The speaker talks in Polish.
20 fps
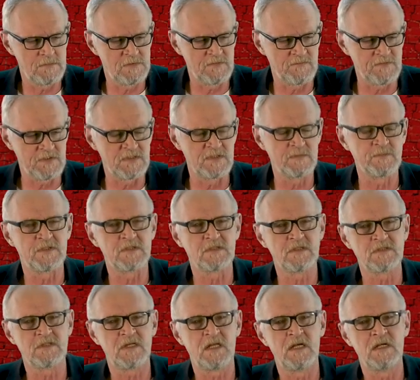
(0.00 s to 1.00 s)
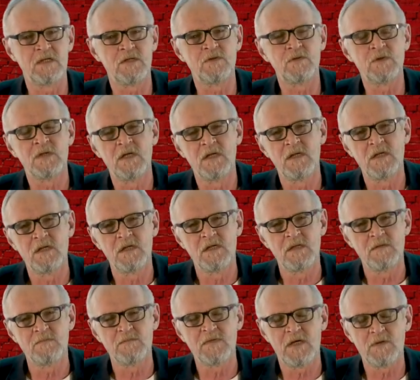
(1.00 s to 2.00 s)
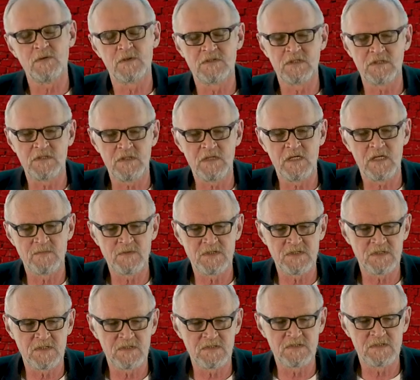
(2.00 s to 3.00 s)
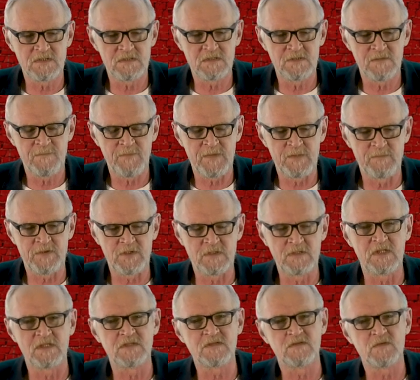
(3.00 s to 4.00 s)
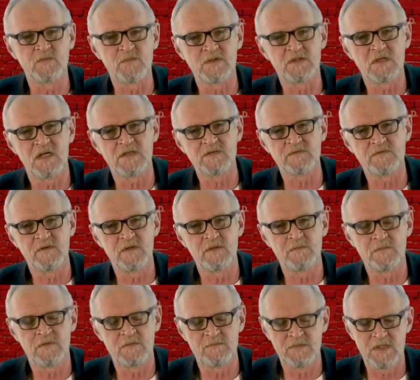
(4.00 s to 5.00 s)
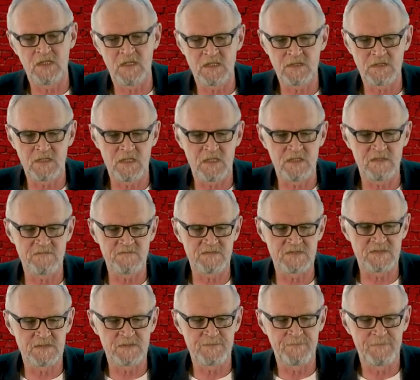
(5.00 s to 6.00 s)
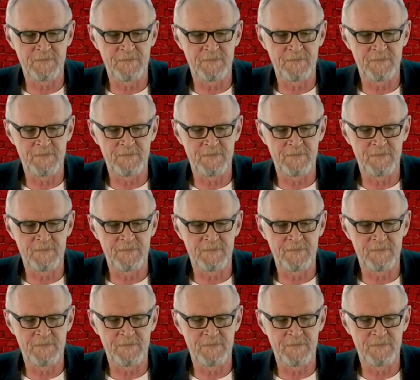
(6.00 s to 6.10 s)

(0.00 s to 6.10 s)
co wszyscy podkreślają, miało te kilka miesięcy protestu pod hasłem Black Lives